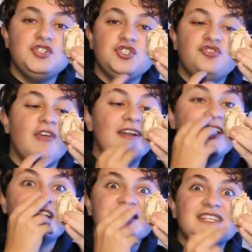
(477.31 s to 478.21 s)
Je vais aller
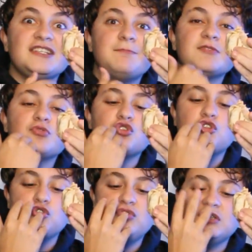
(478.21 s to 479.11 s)
la chercher, c'est pas, je mange des
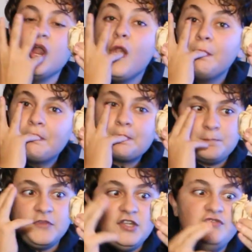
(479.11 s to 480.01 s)
sandwichs.
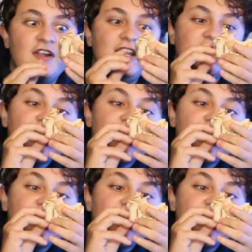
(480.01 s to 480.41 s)
Je vais aller la